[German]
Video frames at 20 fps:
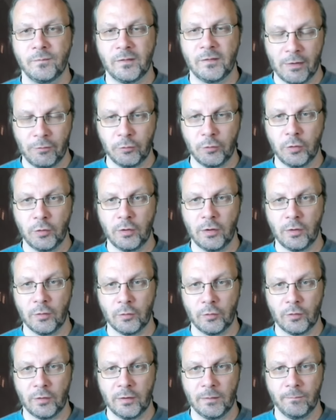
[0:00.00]
Davon könnte
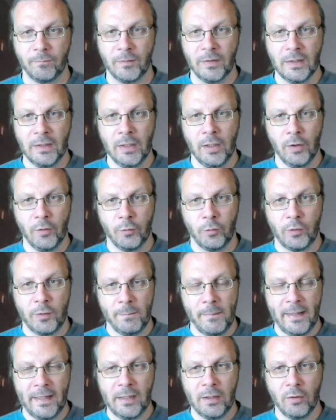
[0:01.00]
ausgehen wird
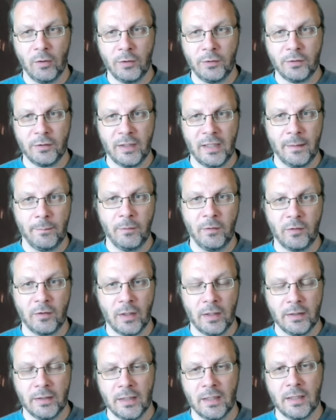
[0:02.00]
eine Menge Leute geben, die
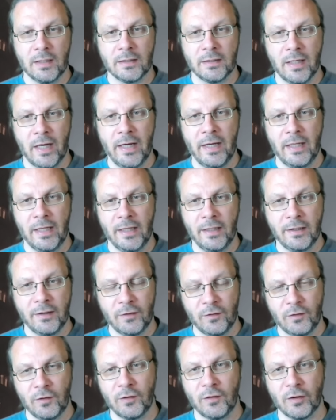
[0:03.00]
sagen, ja, geil, endlich
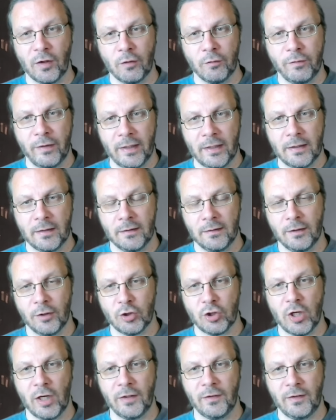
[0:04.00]
ist die Sau weg, der
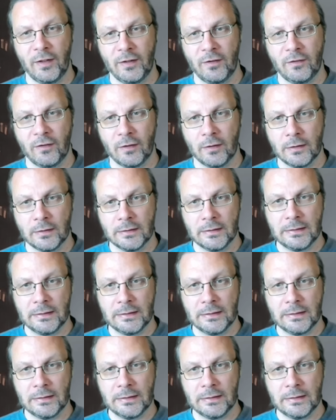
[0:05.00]
Scheißhetzer.